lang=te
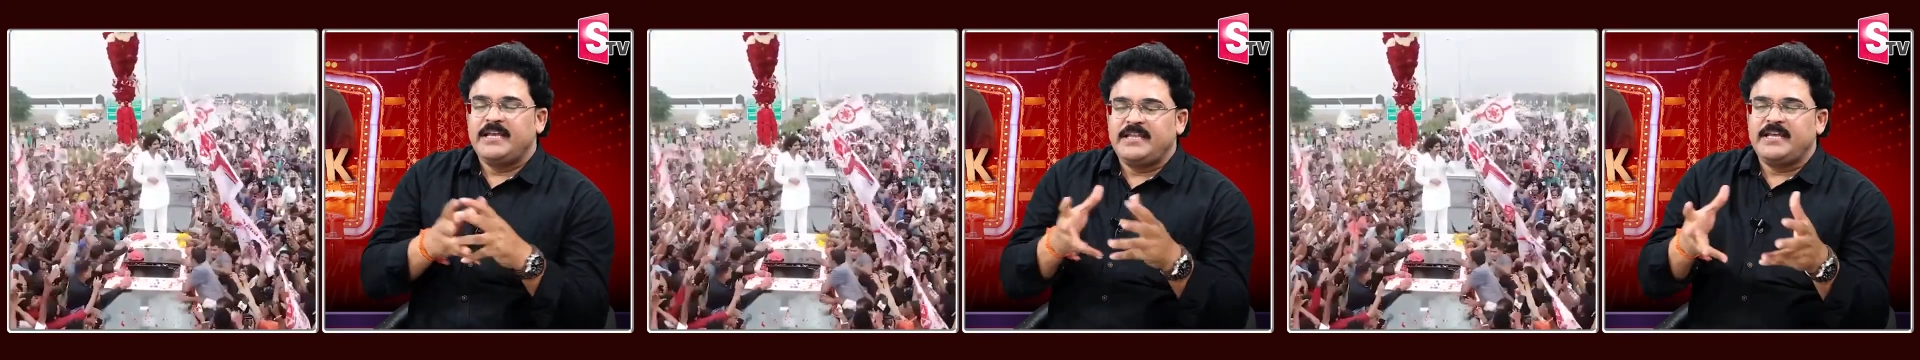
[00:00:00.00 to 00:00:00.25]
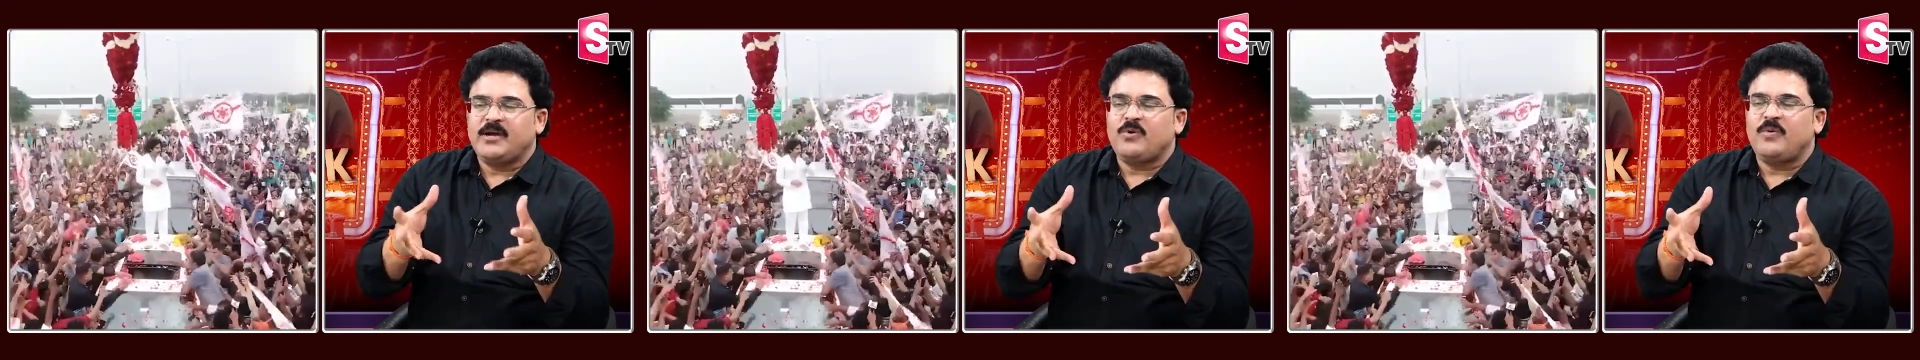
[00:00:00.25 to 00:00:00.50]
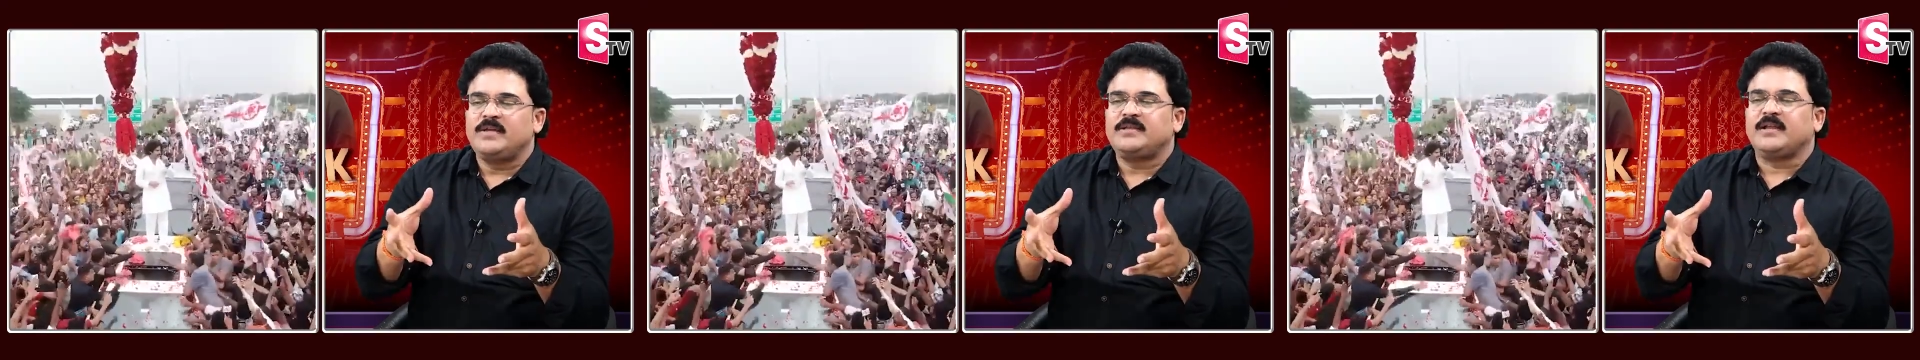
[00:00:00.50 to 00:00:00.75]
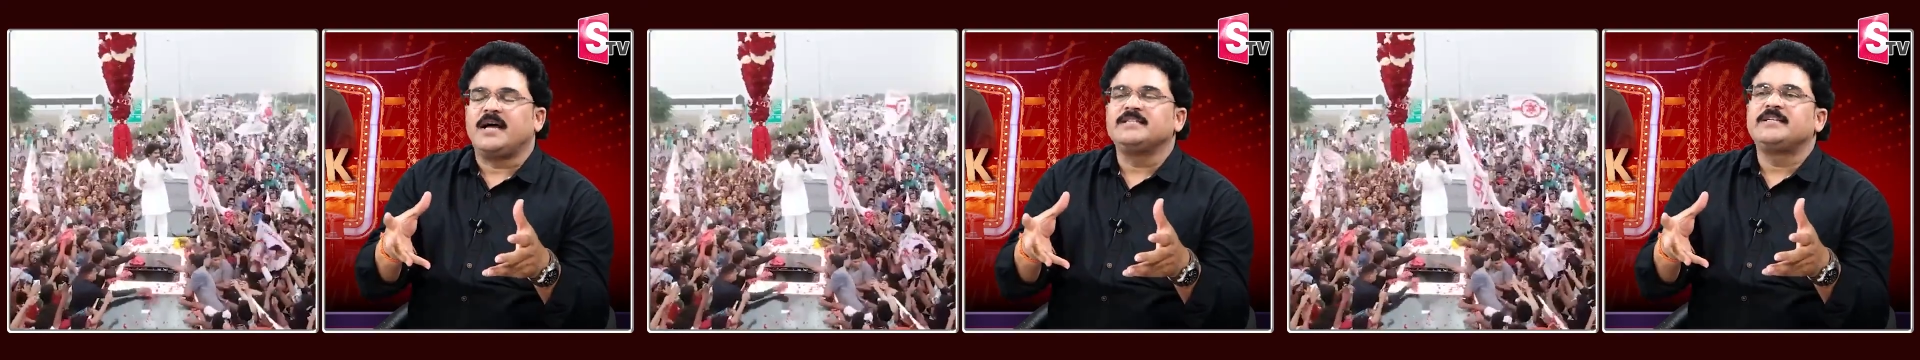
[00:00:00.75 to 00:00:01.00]
ఇది
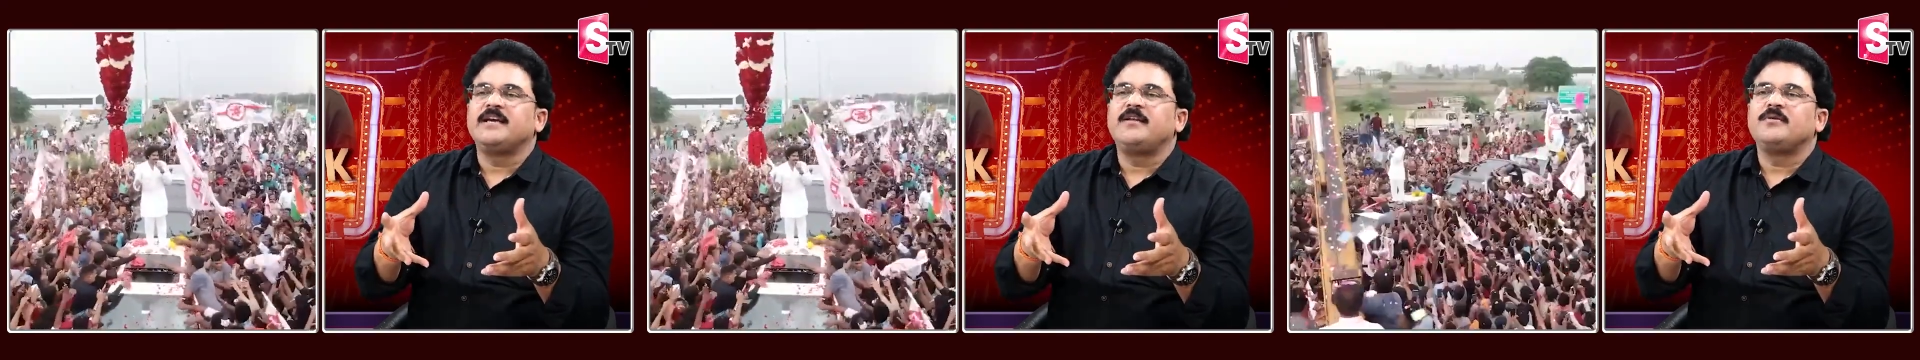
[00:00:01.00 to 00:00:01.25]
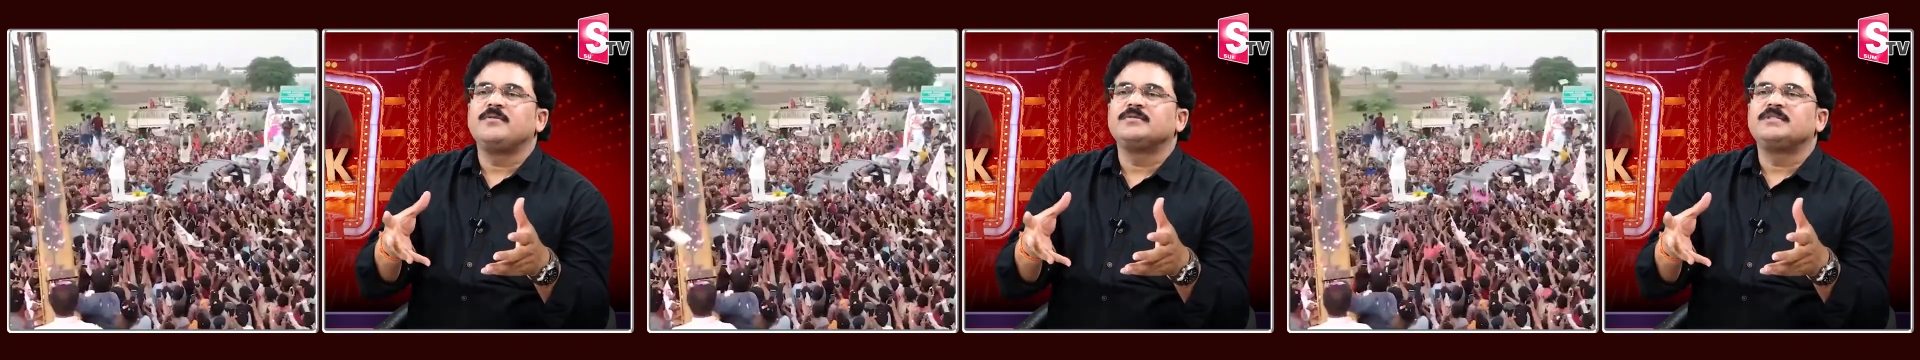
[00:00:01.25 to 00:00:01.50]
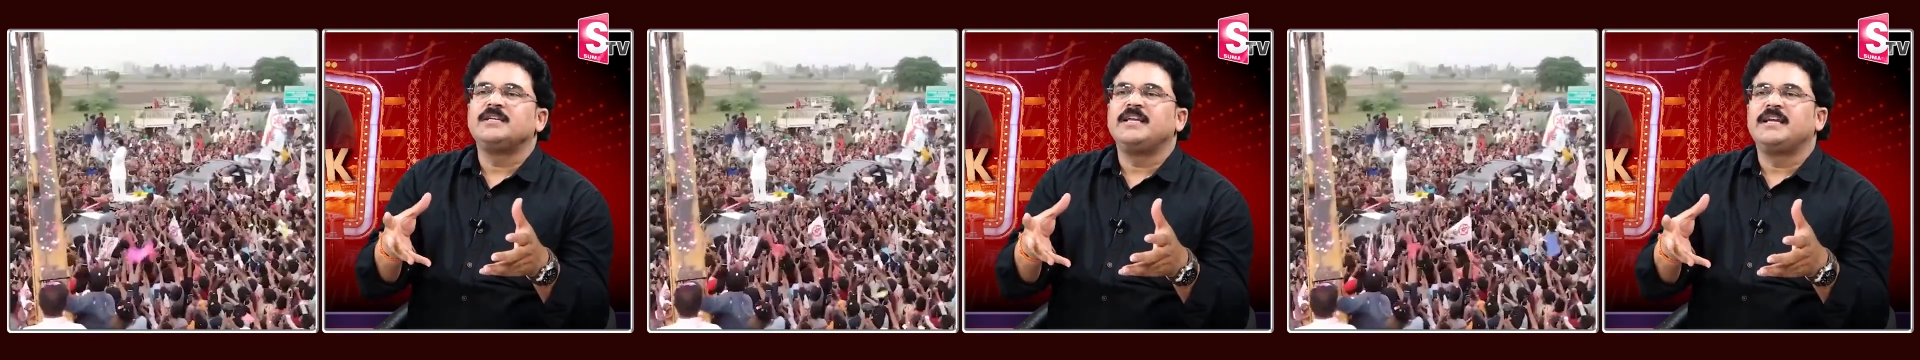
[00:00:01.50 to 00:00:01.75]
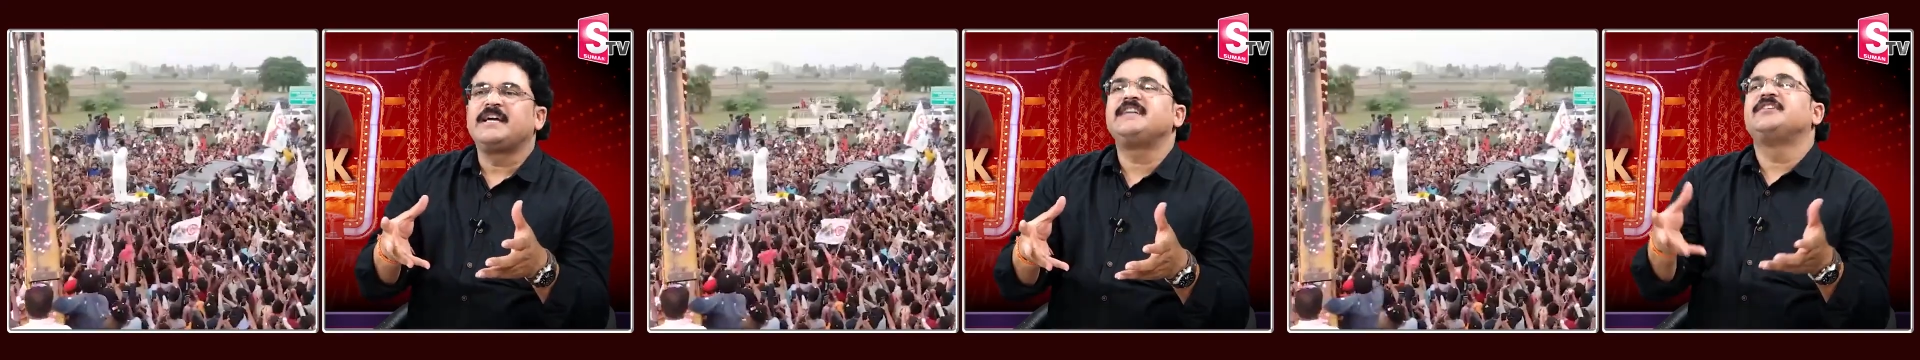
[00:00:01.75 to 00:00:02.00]
ఎక్కువైతే రాజకీయాల్లోకి వస్తే
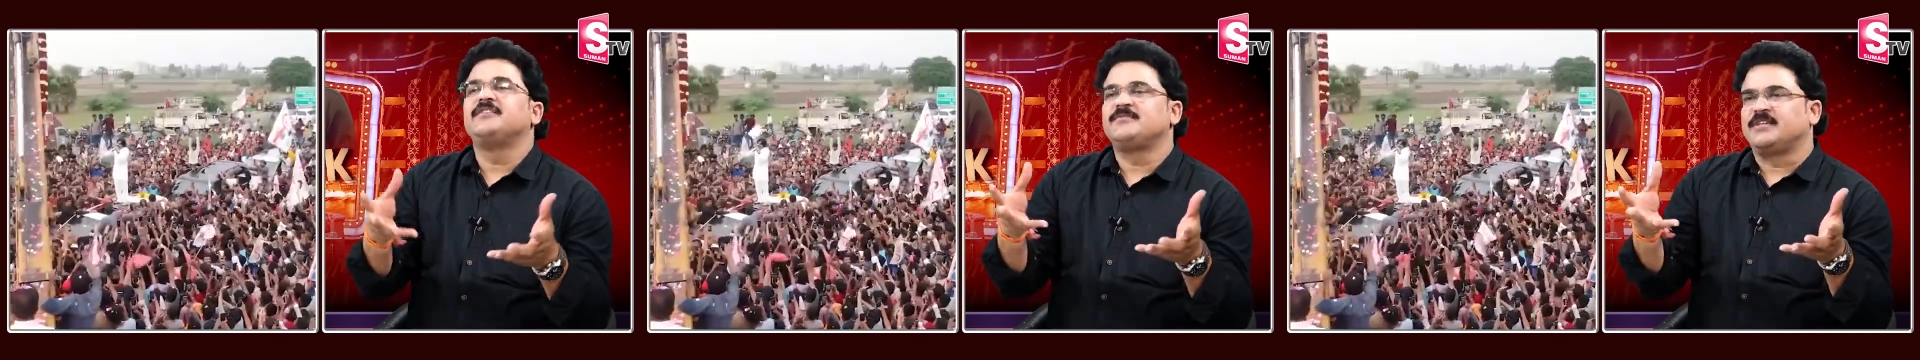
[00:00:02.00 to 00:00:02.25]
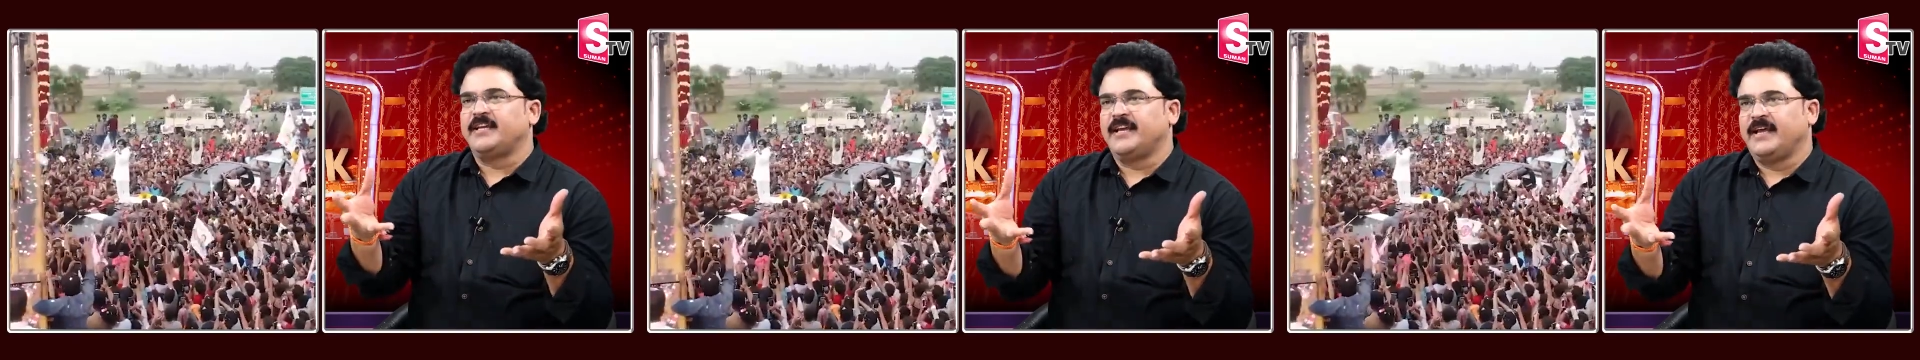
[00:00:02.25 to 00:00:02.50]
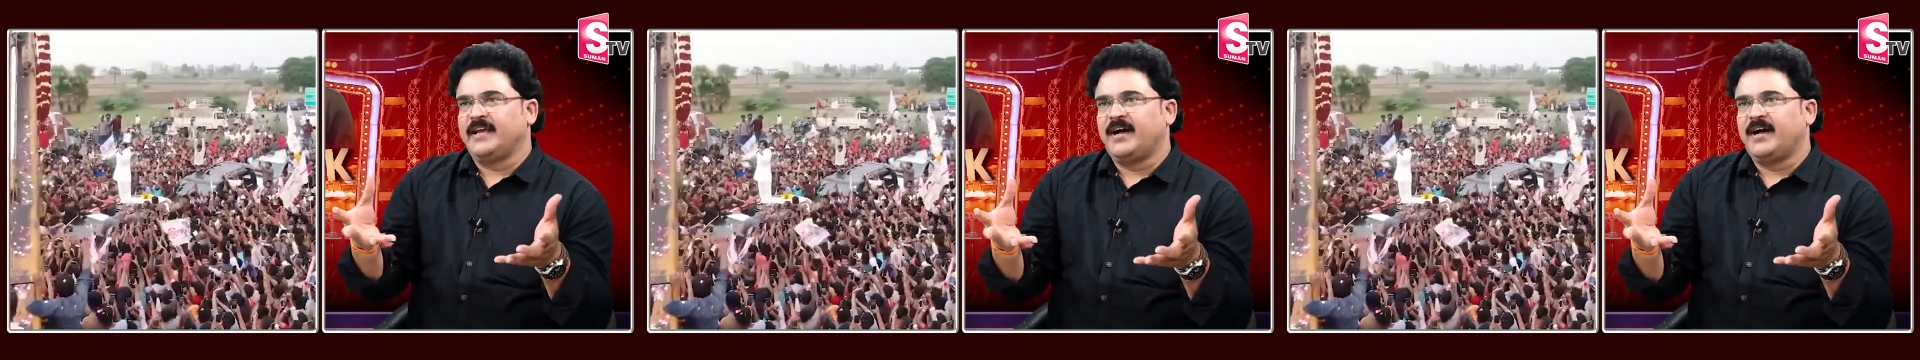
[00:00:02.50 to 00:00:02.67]
నేను ఇంకా చేయొచ్చనే